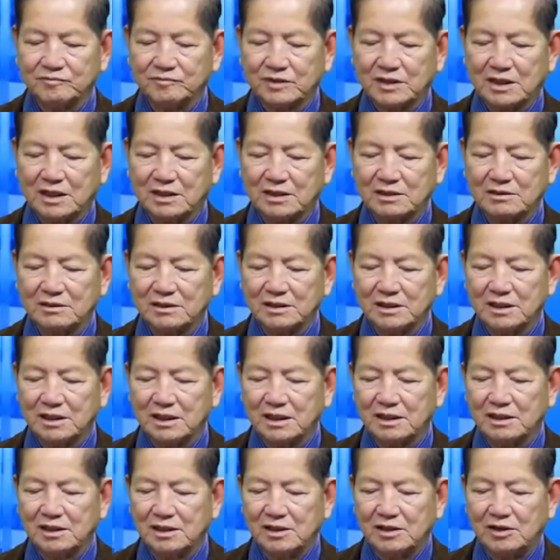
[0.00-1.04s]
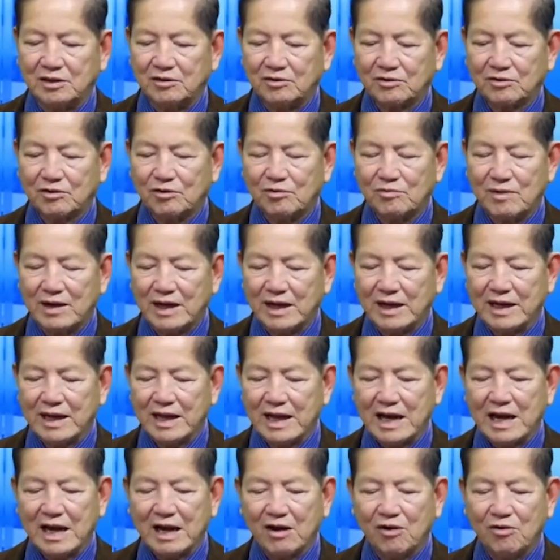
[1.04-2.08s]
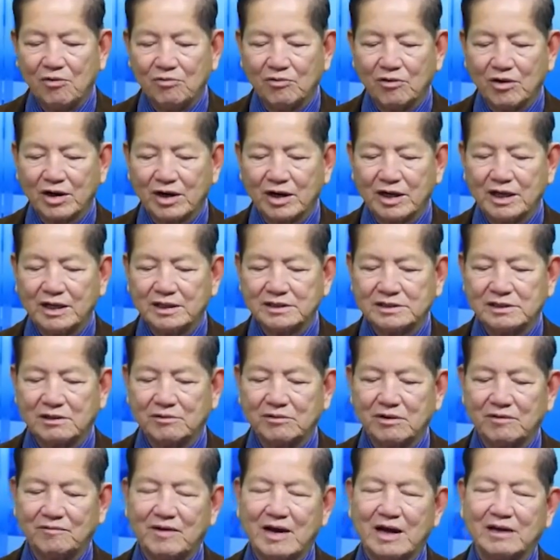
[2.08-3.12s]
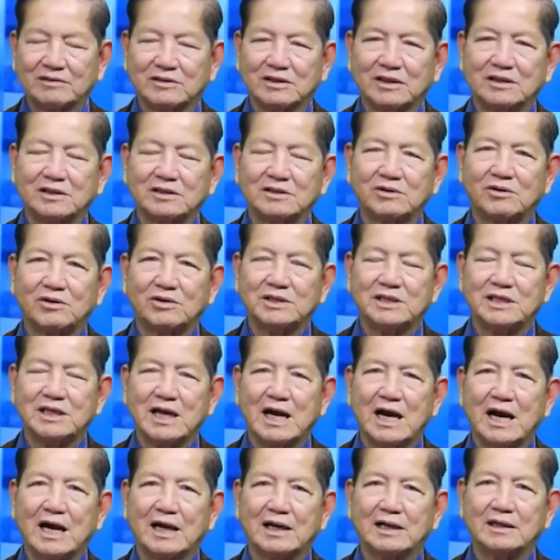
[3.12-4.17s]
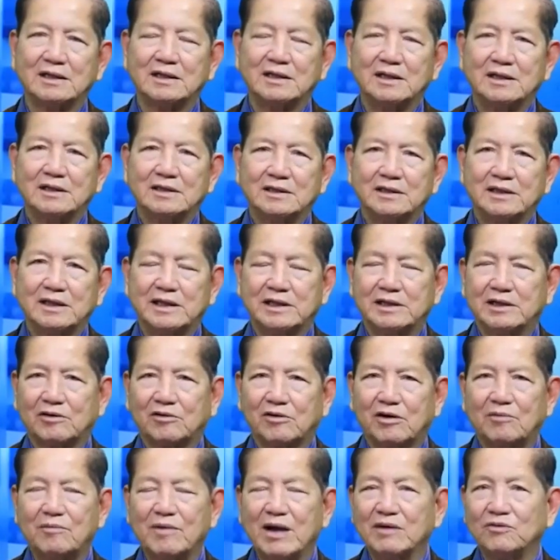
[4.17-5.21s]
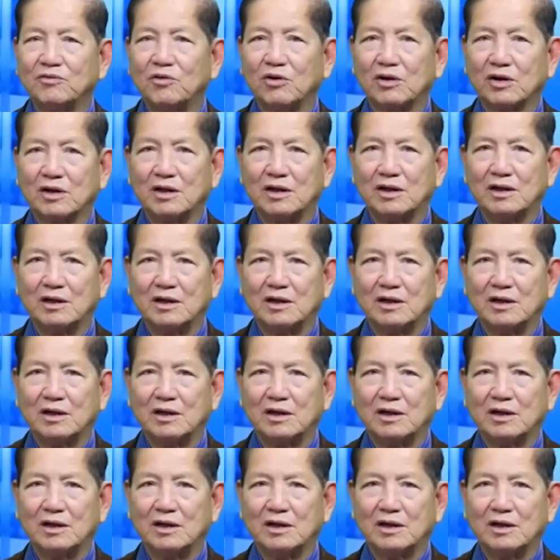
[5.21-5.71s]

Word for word: tới Romania, Hungary, xong rồi vào tới Russia đó thì chỉ có mấy phút rồi.